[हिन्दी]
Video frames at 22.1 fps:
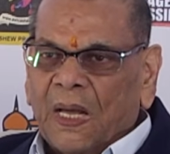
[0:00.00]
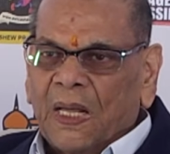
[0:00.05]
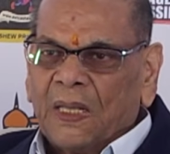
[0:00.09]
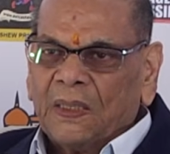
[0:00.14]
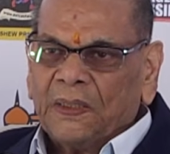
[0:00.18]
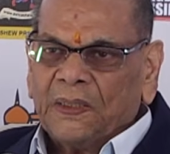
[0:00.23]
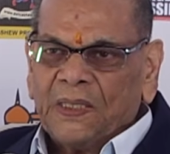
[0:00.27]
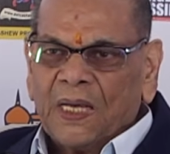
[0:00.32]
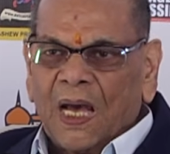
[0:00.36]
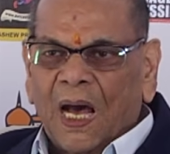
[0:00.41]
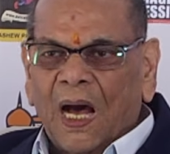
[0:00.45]

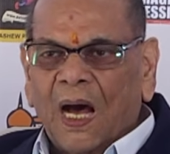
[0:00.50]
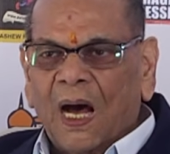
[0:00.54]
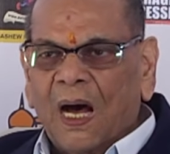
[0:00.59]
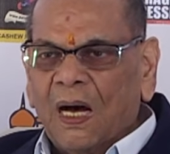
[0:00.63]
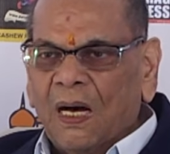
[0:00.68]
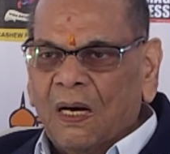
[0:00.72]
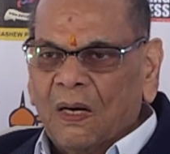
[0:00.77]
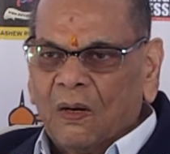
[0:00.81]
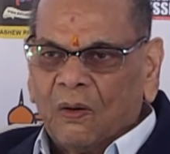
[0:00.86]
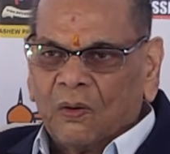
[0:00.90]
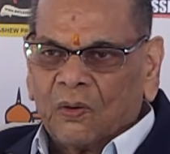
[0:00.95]
हल्दिया
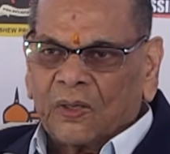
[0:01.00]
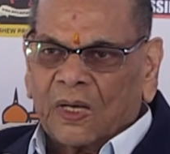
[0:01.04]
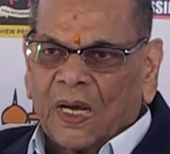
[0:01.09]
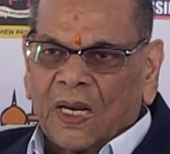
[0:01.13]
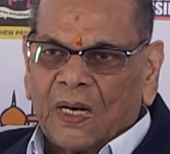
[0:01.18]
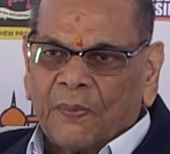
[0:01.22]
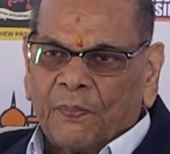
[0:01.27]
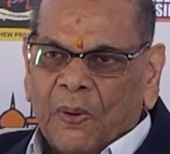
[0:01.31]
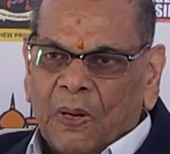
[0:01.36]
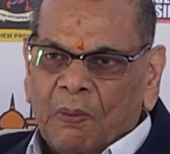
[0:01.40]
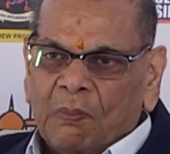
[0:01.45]

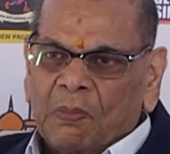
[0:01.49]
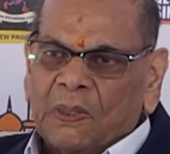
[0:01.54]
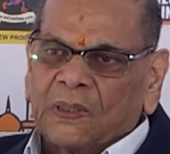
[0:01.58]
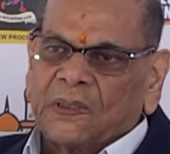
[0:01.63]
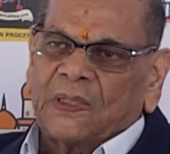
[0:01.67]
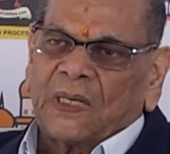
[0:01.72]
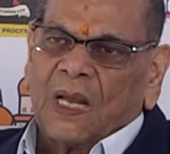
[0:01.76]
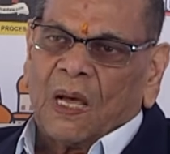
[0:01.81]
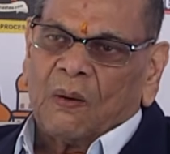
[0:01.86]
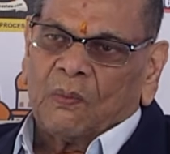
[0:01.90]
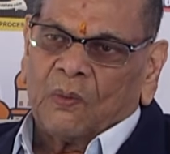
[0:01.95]
उनका फेमस
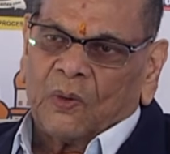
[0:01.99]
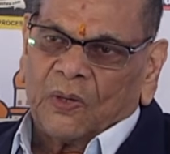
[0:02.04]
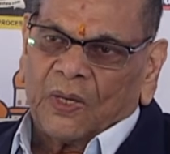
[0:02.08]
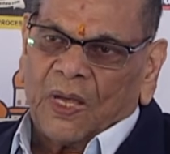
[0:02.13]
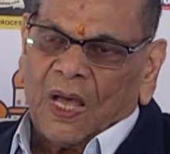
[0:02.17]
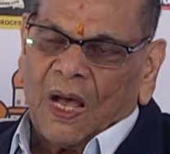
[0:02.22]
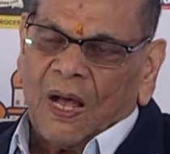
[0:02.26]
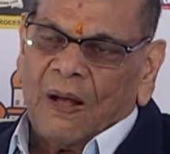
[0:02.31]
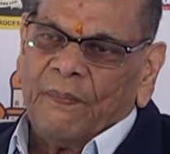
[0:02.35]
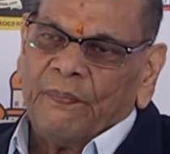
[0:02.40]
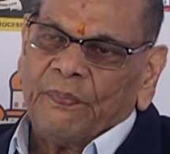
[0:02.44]
नाम हो
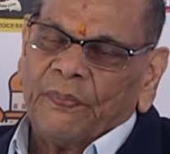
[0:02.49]
गया